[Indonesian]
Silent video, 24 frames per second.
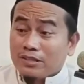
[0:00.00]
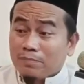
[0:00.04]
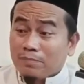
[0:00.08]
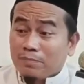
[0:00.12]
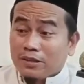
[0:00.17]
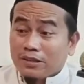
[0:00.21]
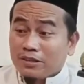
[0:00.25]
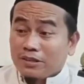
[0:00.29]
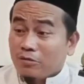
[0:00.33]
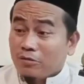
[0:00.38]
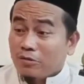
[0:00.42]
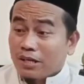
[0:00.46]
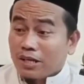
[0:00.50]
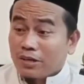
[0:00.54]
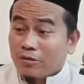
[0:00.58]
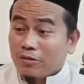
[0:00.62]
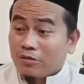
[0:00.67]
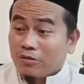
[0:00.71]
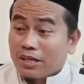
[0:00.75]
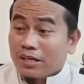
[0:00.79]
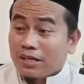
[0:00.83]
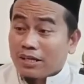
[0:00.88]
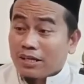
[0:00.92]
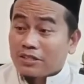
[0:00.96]
seperti
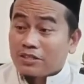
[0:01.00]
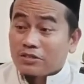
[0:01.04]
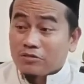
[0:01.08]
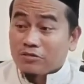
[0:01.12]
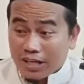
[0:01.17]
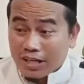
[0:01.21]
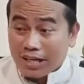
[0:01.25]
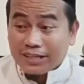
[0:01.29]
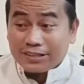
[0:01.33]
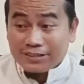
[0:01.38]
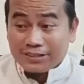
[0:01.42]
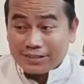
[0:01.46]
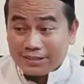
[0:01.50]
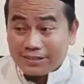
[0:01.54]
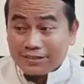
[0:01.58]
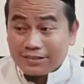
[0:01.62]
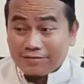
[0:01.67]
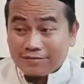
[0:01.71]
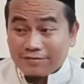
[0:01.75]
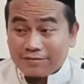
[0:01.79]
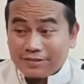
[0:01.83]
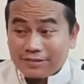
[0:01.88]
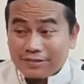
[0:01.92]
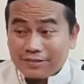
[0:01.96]
orang-orang
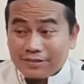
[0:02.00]
rasionalis